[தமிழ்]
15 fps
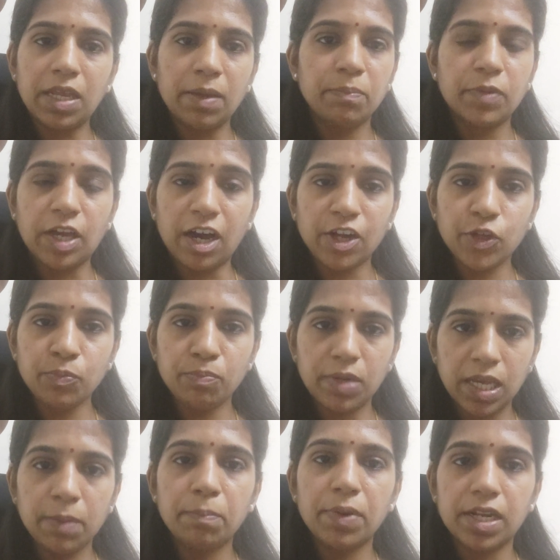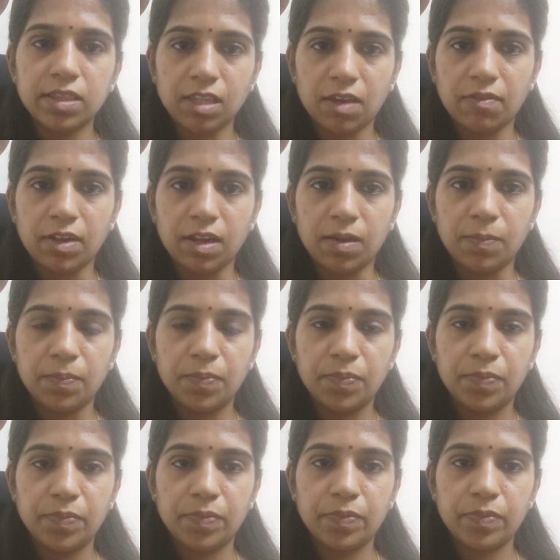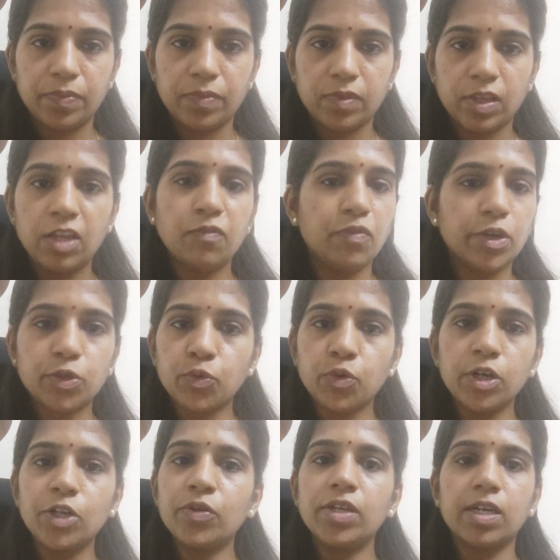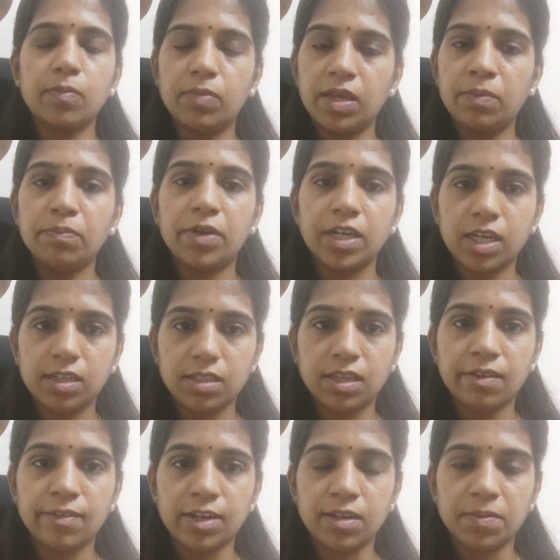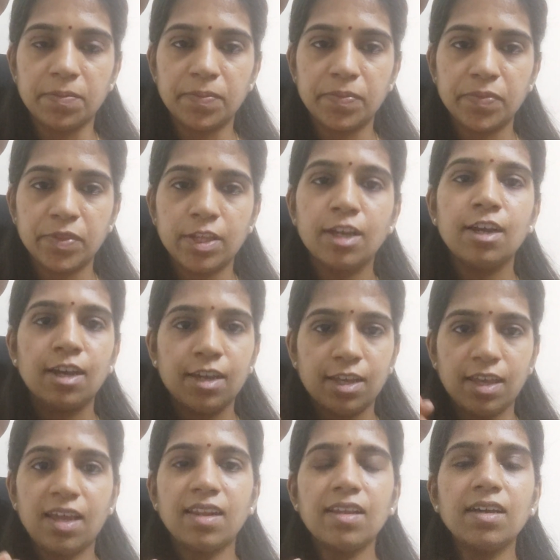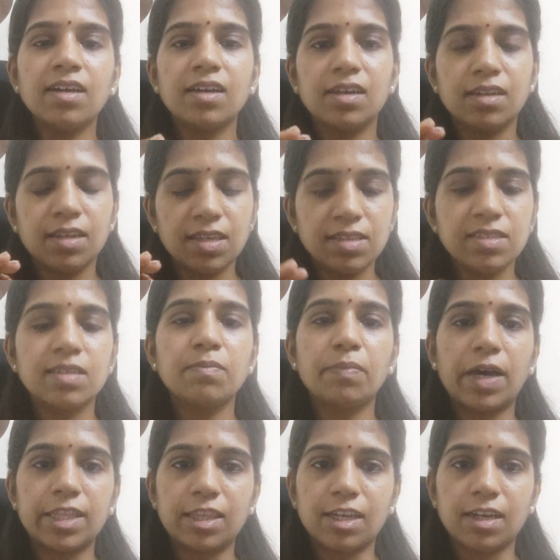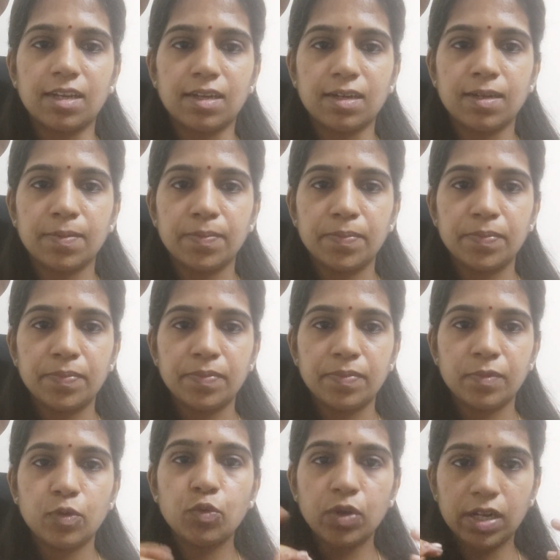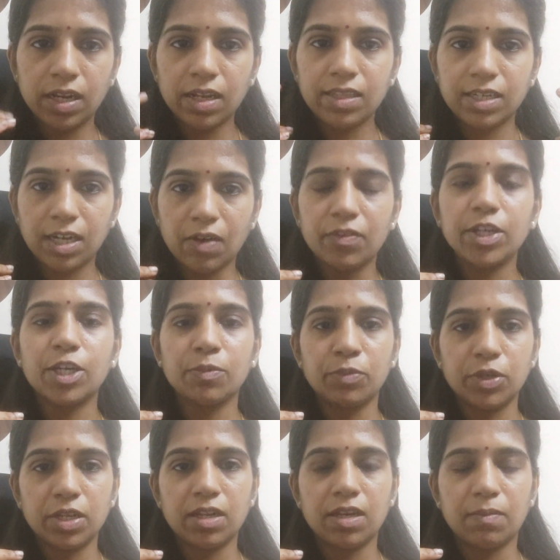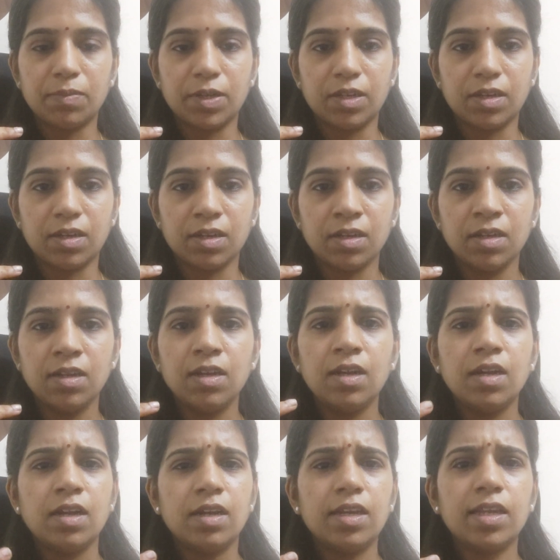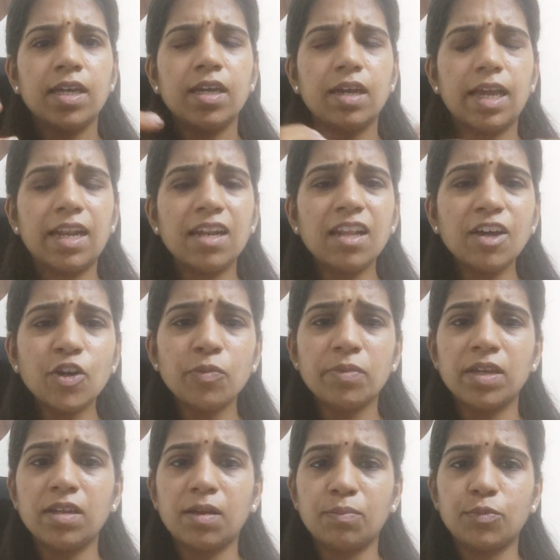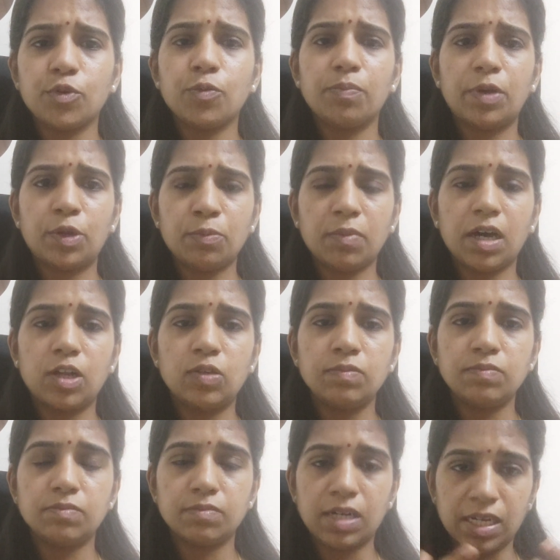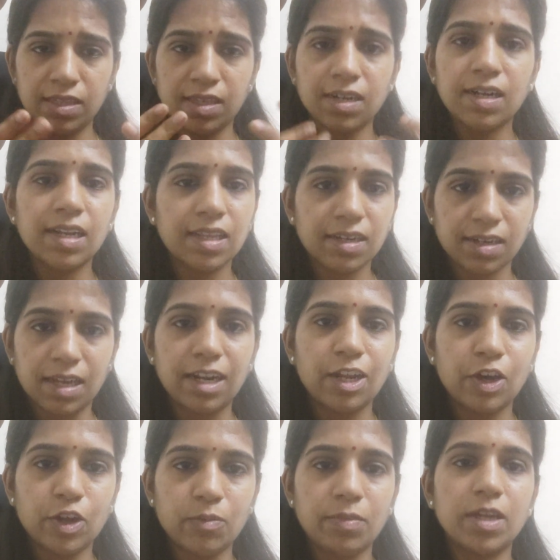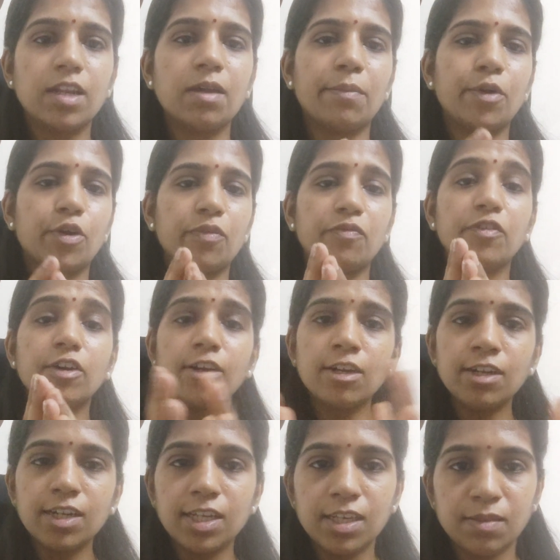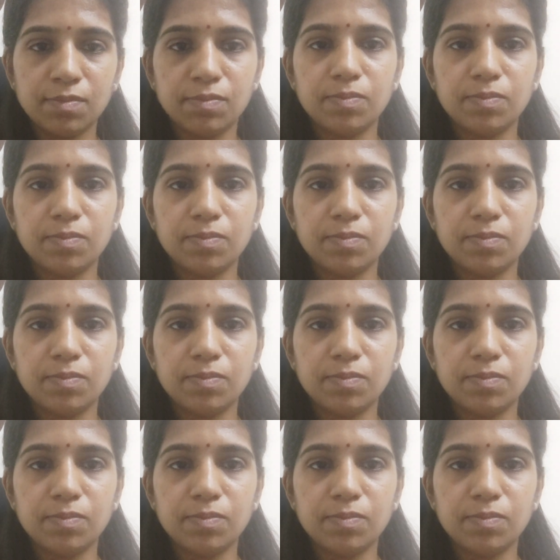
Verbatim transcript: ப்ளேம் யாரையும் ப்ளேம் பண்ண தேவையில்லை இன்ஃபேக்ட் உங்களையும் நீங்கள் ப்ளேம் பண்ணிக்க தேவையில்லை என்ன ரீசன் பார்த்தீங்கன்னா உங்களால் இதை கவனிக்க முடியல அப்படின்னா நீங்கள் எல்லாருமே நம்ம பெரும்பாலும் மனிதர்கள் இருக்கிற எல்லாருமே நம்மளோட வேர்ல்டு